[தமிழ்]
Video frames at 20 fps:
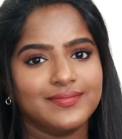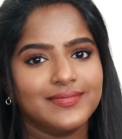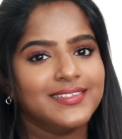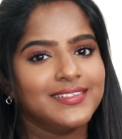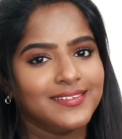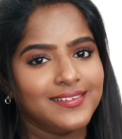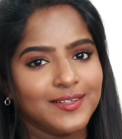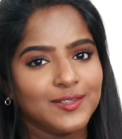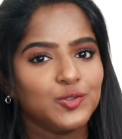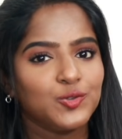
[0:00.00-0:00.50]

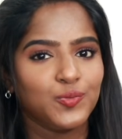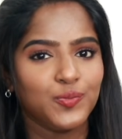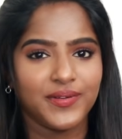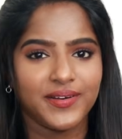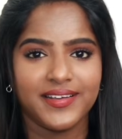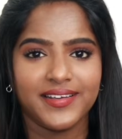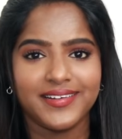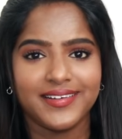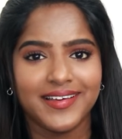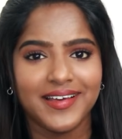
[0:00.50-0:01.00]
இதுதான்
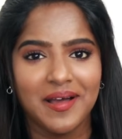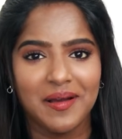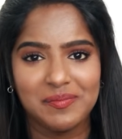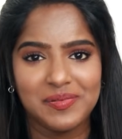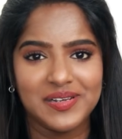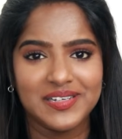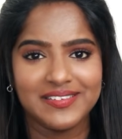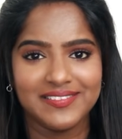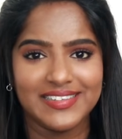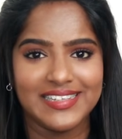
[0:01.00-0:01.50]
சூப்பராக இருக்குது
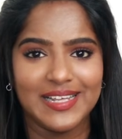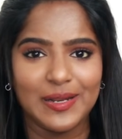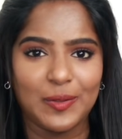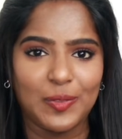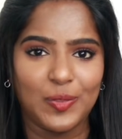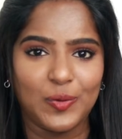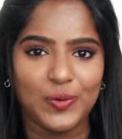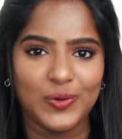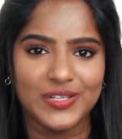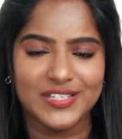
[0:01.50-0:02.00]
அப்படின்ட்டு வந்து
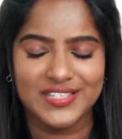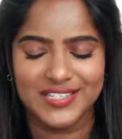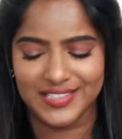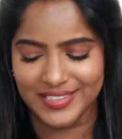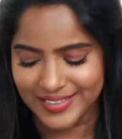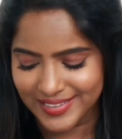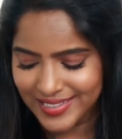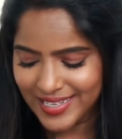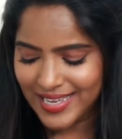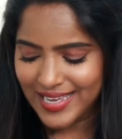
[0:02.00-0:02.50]
எனக்கு
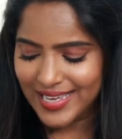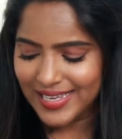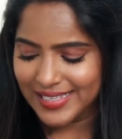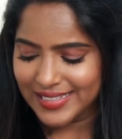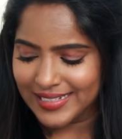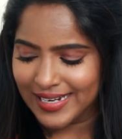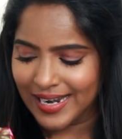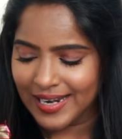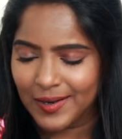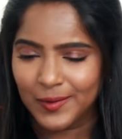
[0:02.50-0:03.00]
தோணுச்சு
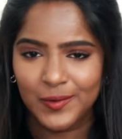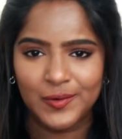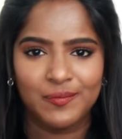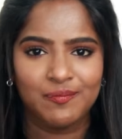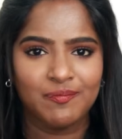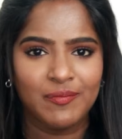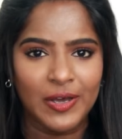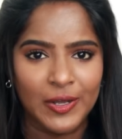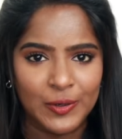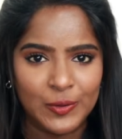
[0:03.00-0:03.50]
இது நல்ல
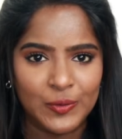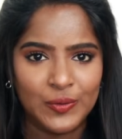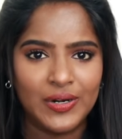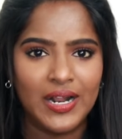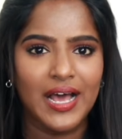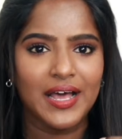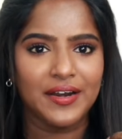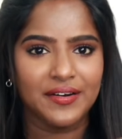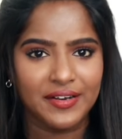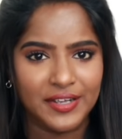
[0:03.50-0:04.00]
ஒரு
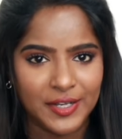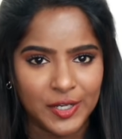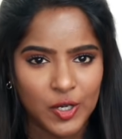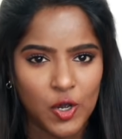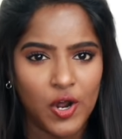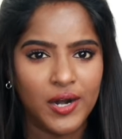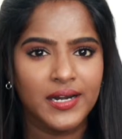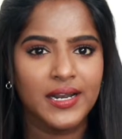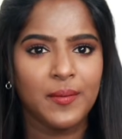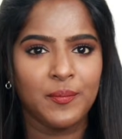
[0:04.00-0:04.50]
மெரூன்
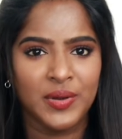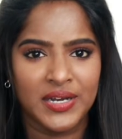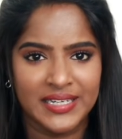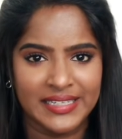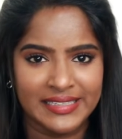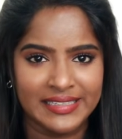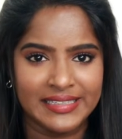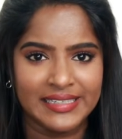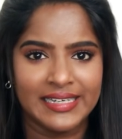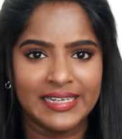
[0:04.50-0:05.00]
ரேயான்
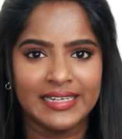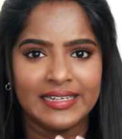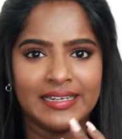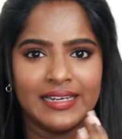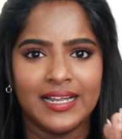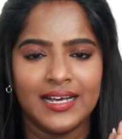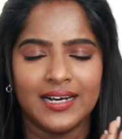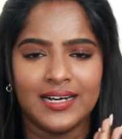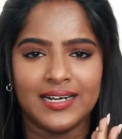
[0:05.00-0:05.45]
மெட்டீரியல்